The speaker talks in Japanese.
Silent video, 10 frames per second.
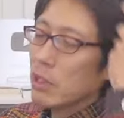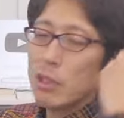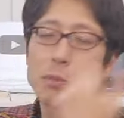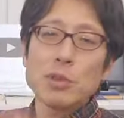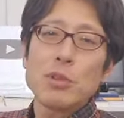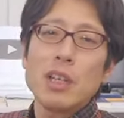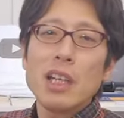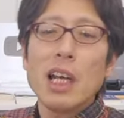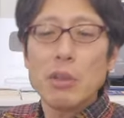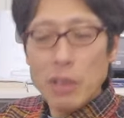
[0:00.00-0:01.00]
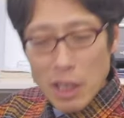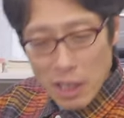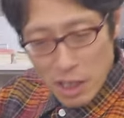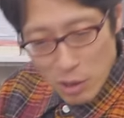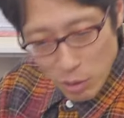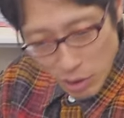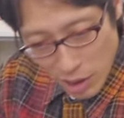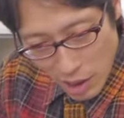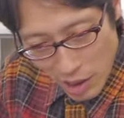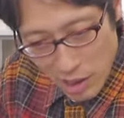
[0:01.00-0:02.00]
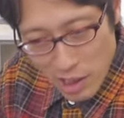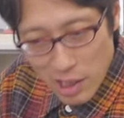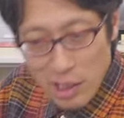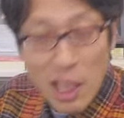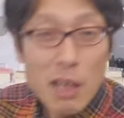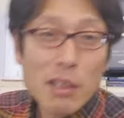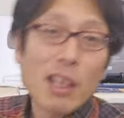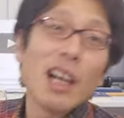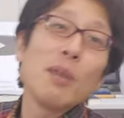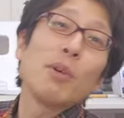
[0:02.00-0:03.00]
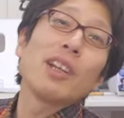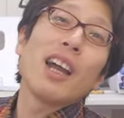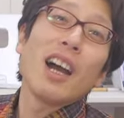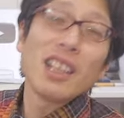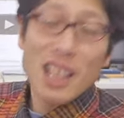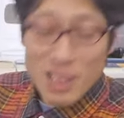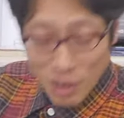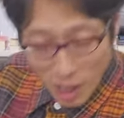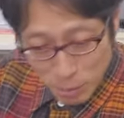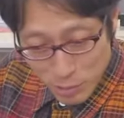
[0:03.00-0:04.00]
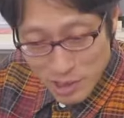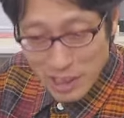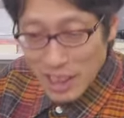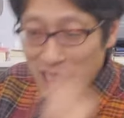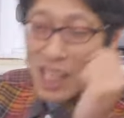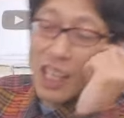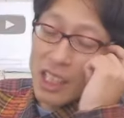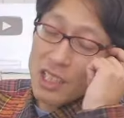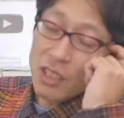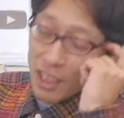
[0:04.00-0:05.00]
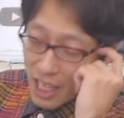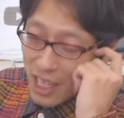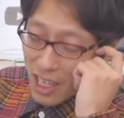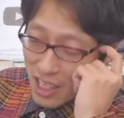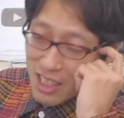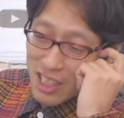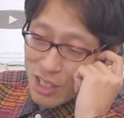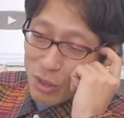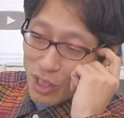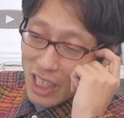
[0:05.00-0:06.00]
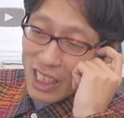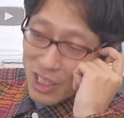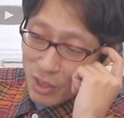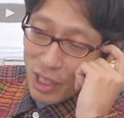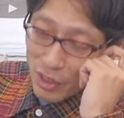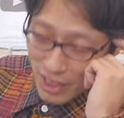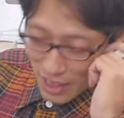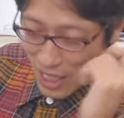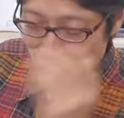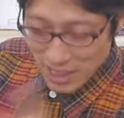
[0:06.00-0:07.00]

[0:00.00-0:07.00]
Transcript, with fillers: すけども、それ以外のねいろんなたわいもない話とか文化的な話とかね、日常の話とかをですね